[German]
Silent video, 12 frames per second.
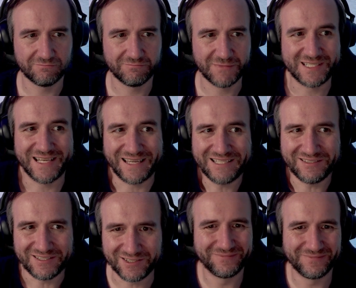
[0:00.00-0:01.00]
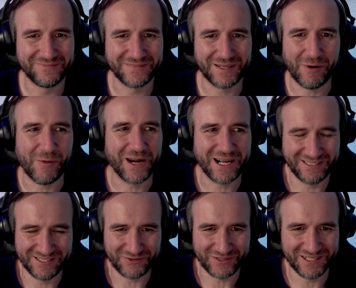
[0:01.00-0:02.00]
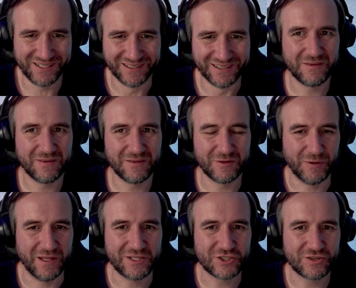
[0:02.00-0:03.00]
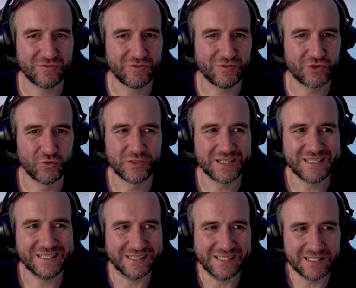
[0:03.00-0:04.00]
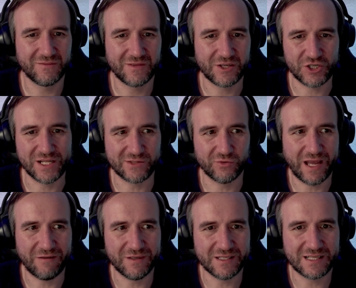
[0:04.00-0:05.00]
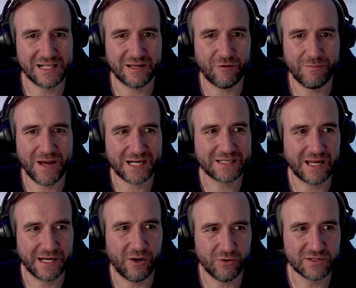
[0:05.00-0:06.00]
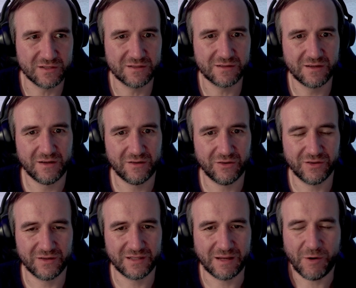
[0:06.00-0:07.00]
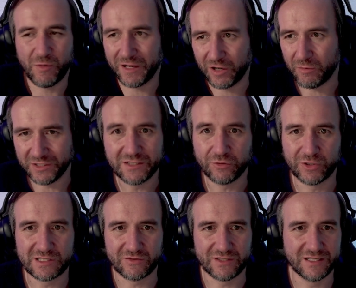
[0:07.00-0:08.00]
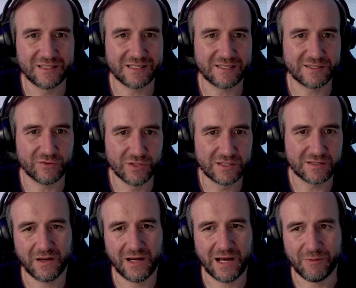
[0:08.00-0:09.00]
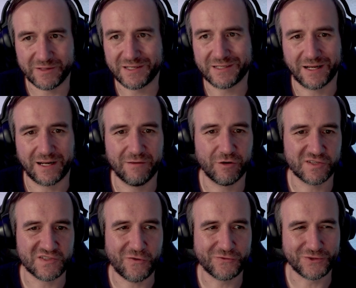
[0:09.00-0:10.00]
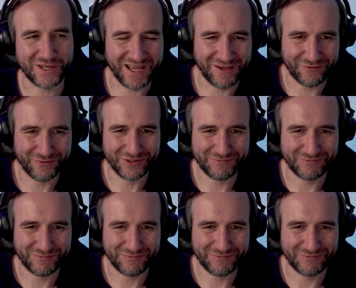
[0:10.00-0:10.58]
ist ja richtig. Da brauchen wir ja gar nicht diskutieren. Triple H shootet hier nicht. Er stellt so dar, wie es halt am Markt gerade aussieht. Und äh, da brauchen wir glaube ich, nicht drüber diskutieren, dass das so ist. Aber es ist dann clever, das aufzugreifen und